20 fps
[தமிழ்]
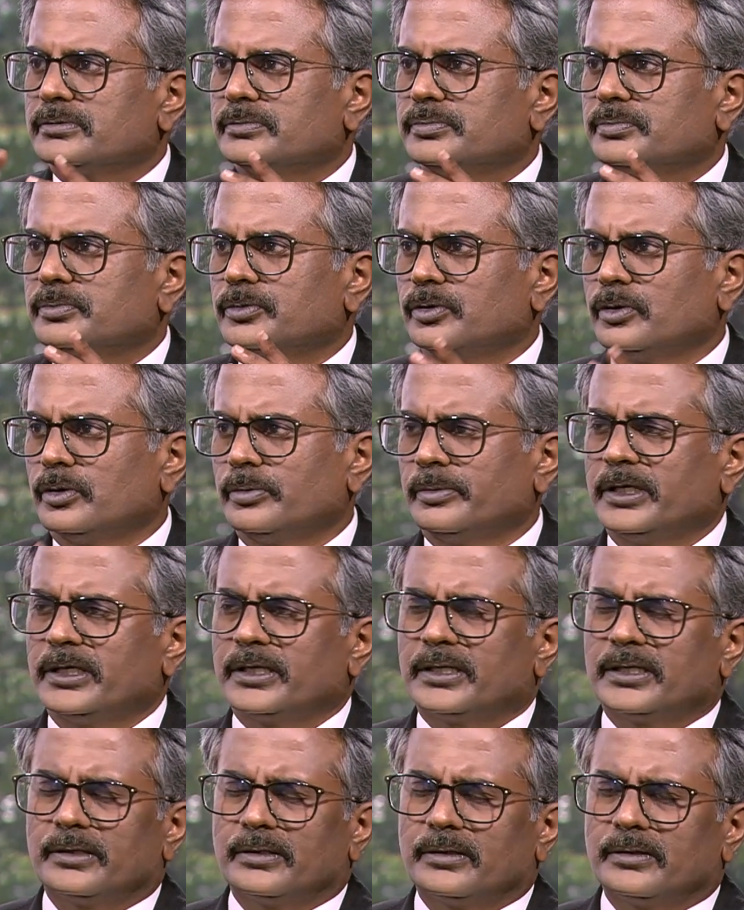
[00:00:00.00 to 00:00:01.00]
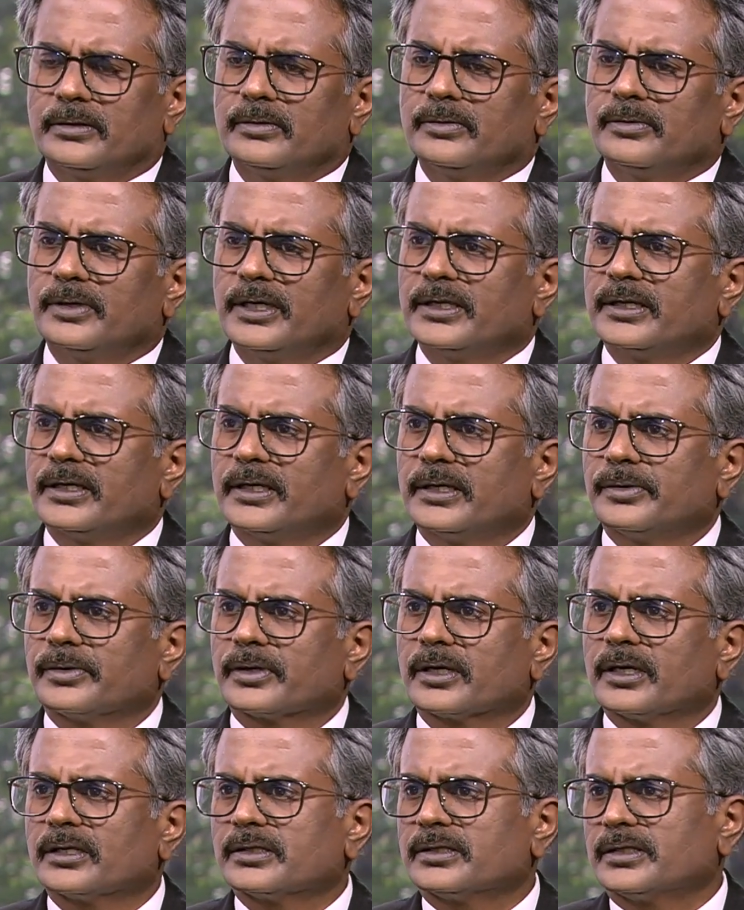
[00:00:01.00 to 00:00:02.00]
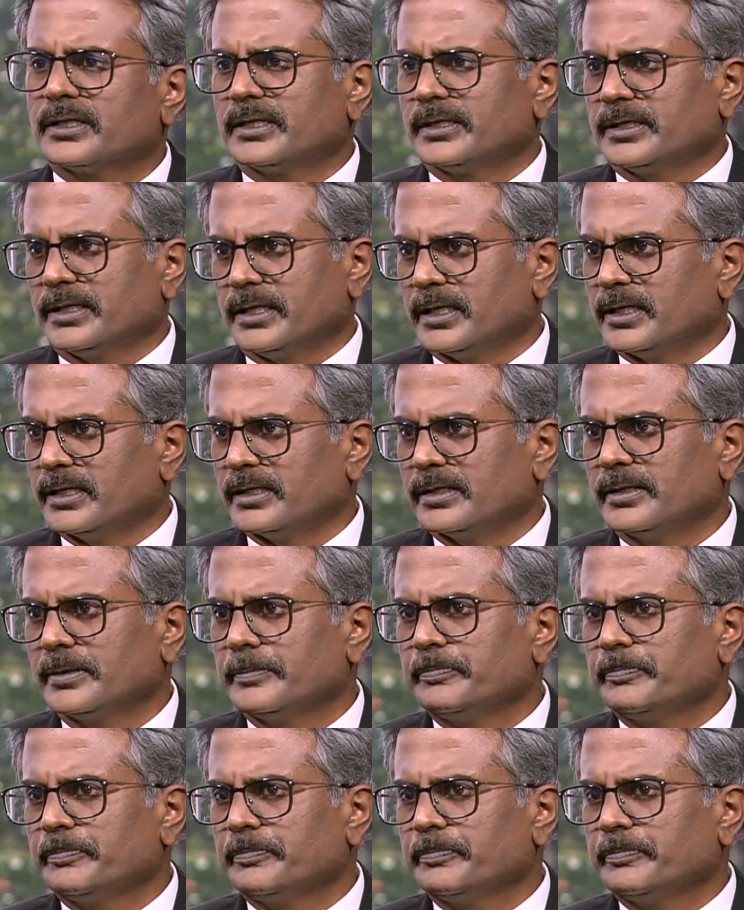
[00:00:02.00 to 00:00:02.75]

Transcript: முழுமையாக வயதானவர்களுக்கு தான் இல்லை